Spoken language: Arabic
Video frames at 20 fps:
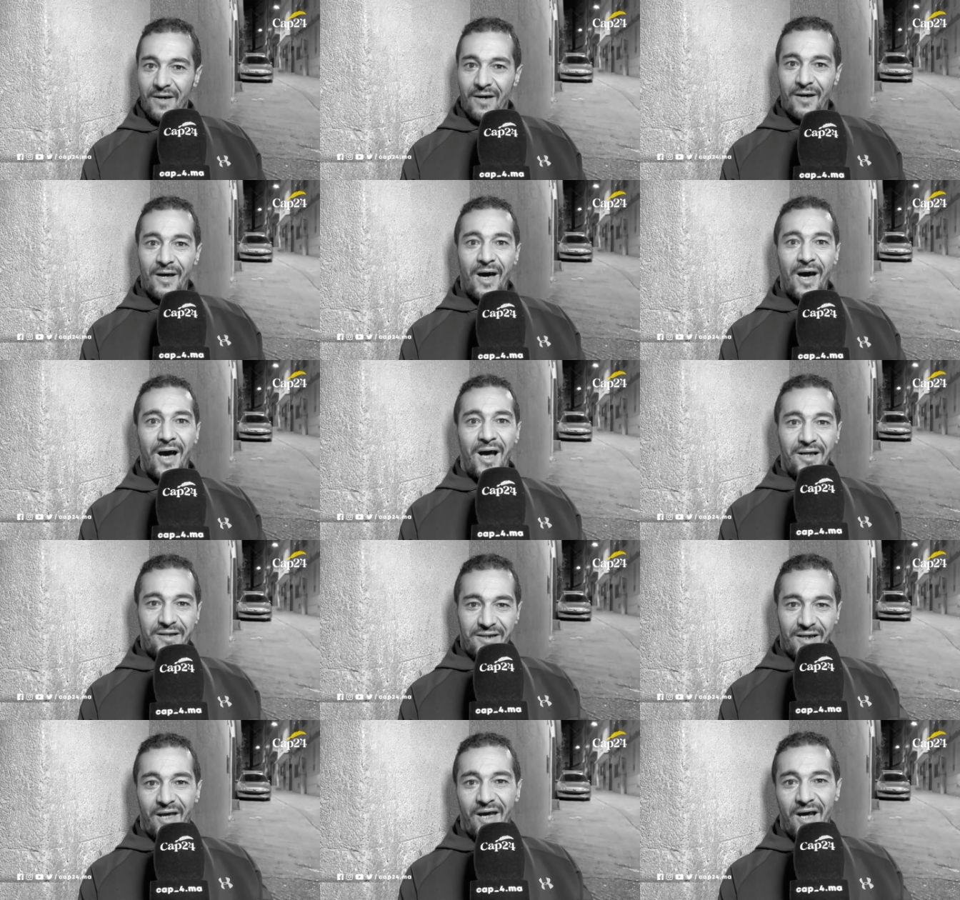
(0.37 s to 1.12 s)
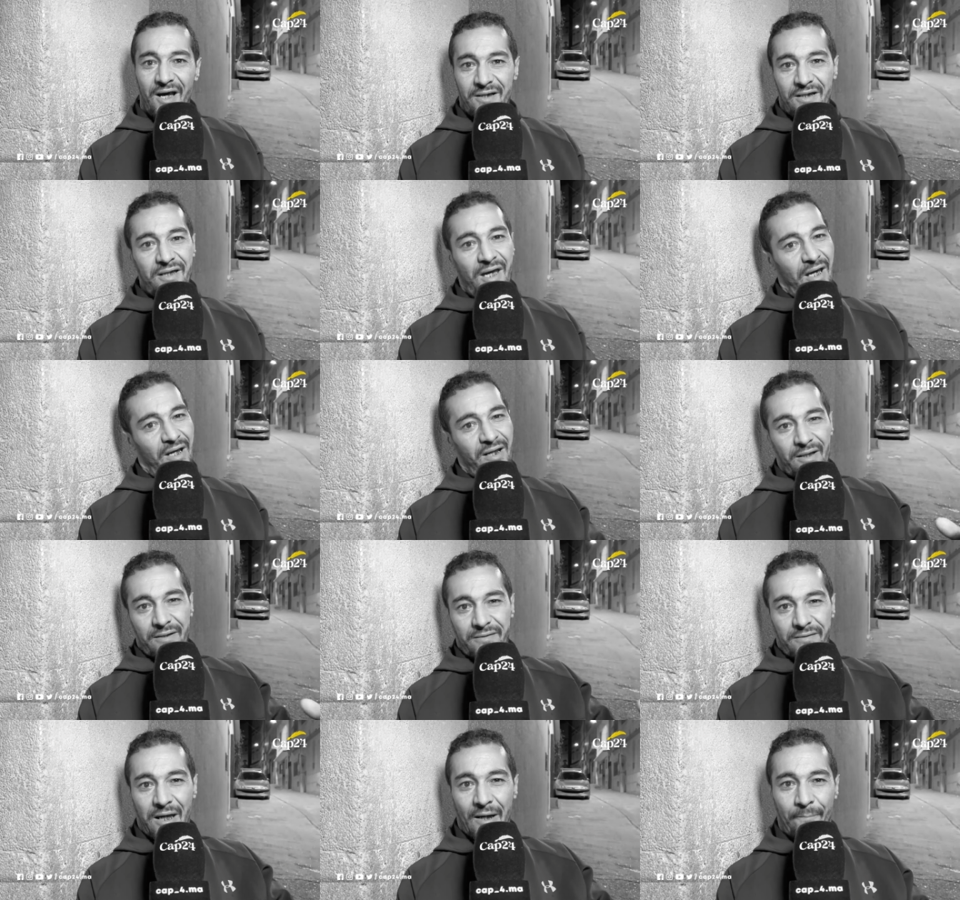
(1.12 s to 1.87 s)
احسن حاجه تخلينا
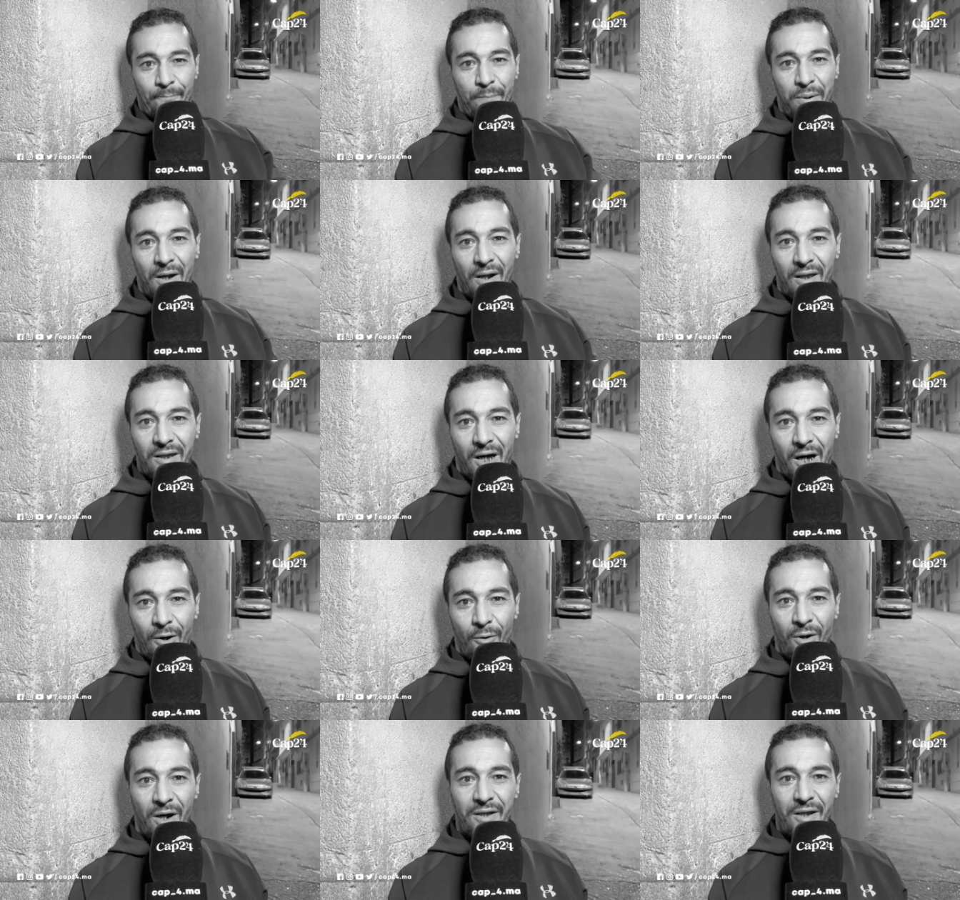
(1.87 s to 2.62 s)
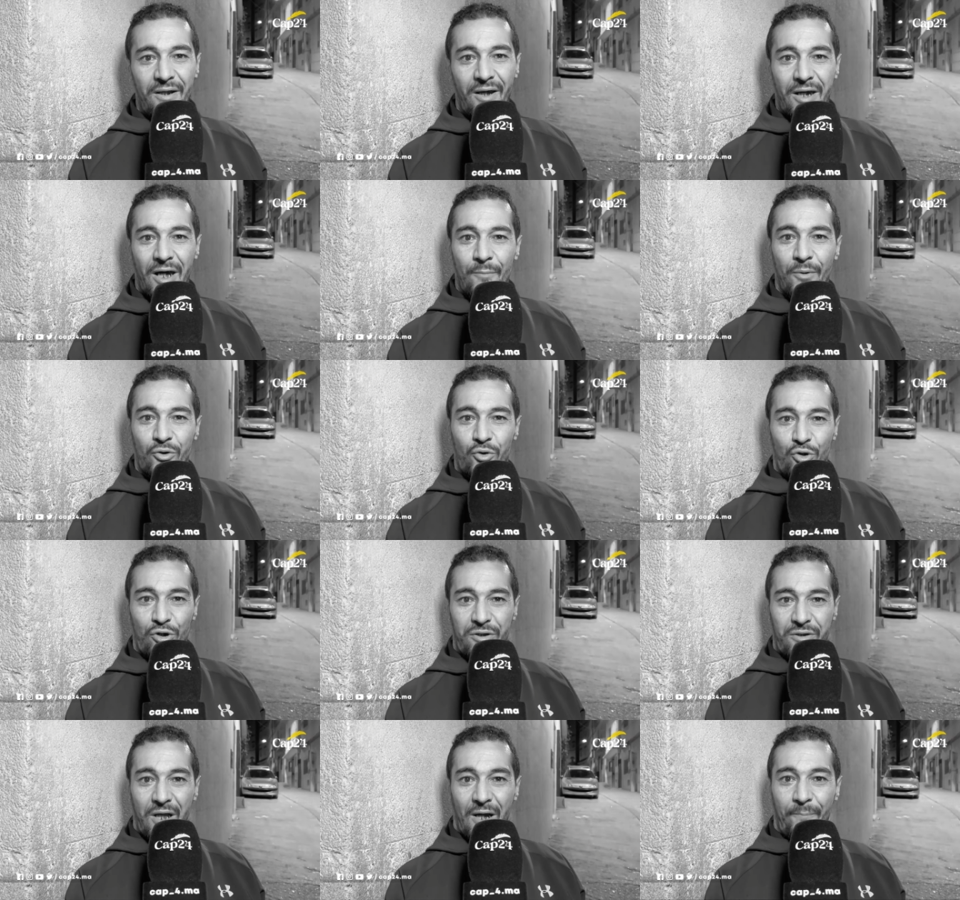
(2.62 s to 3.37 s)
الطبال خاو هذا اللي قام خصوش
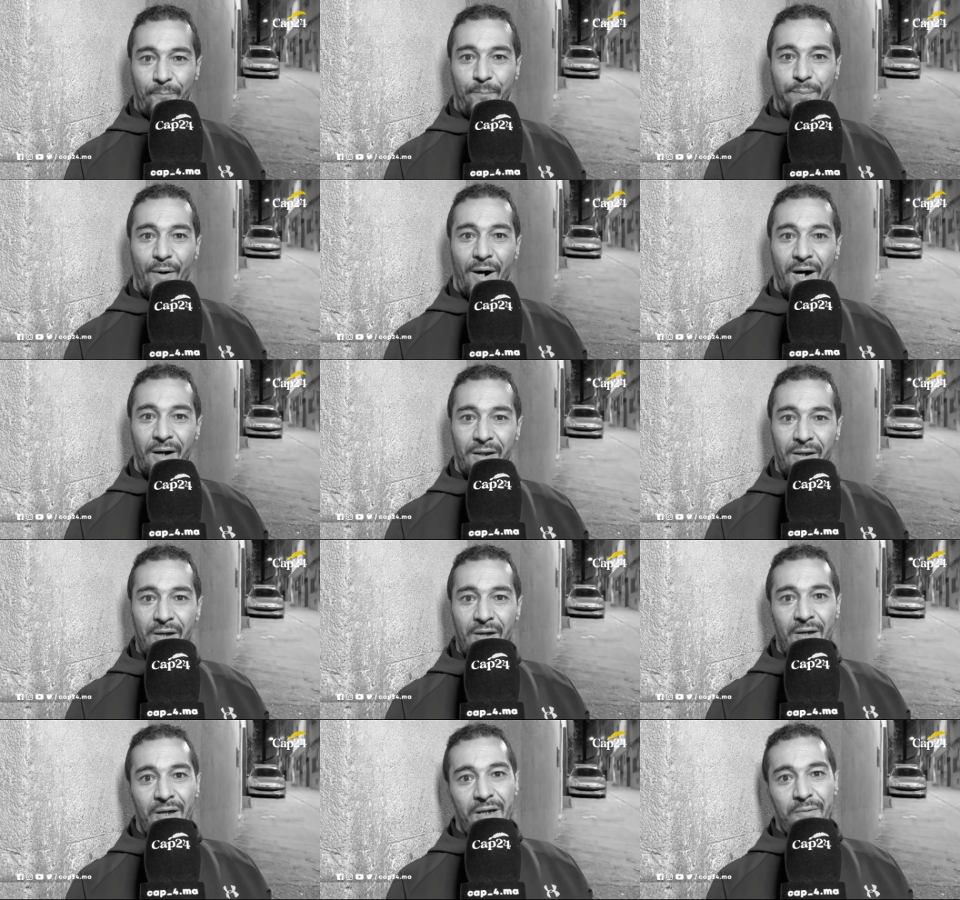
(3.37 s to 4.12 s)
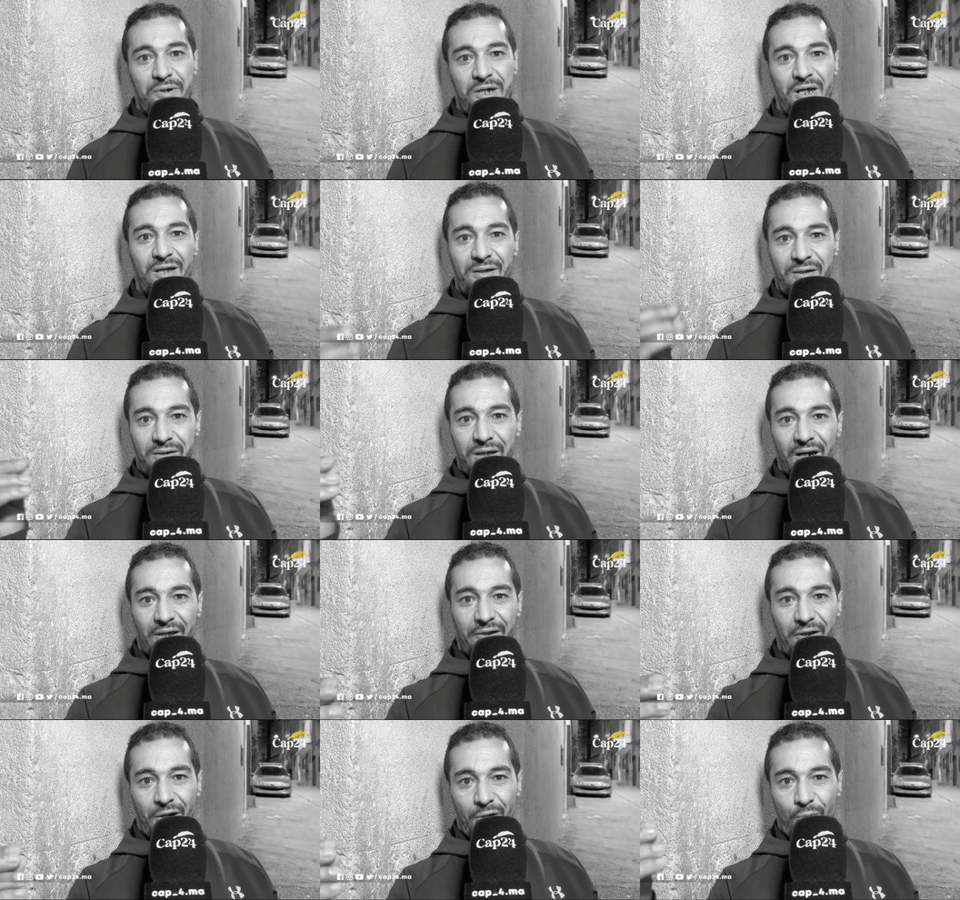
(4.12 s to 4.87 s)
الطبال يمشي للدار
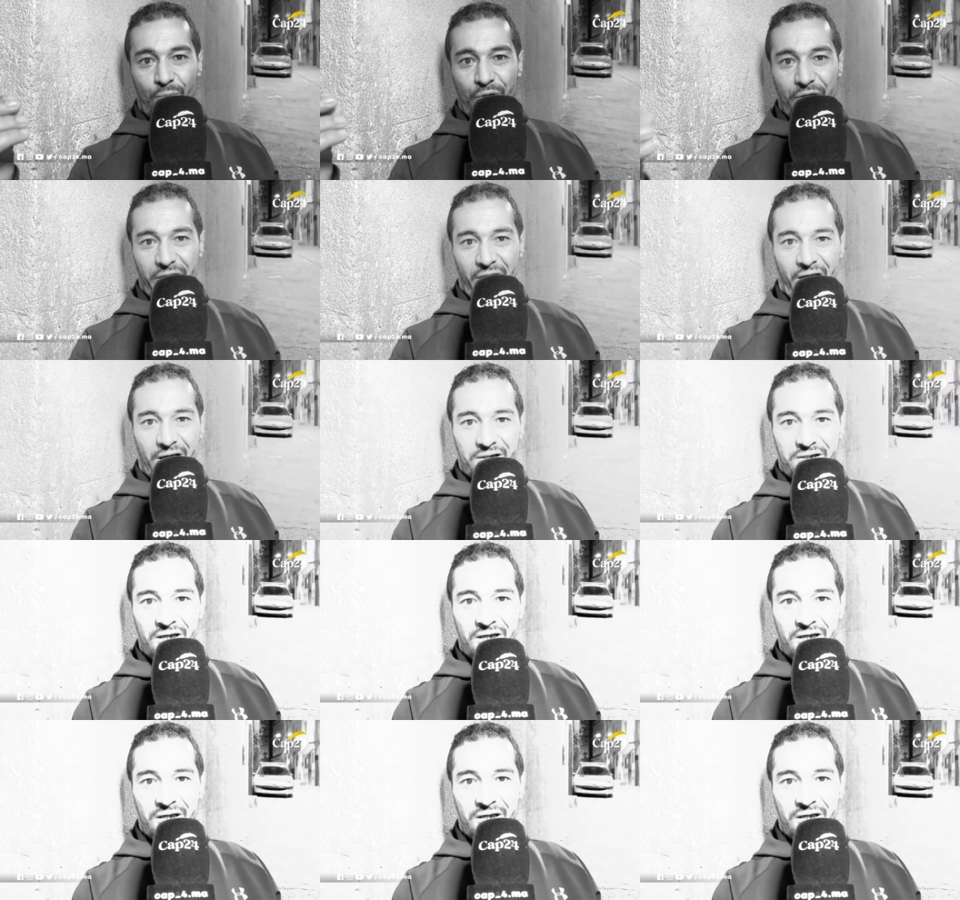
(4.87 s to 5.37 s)
ديالهم وينعس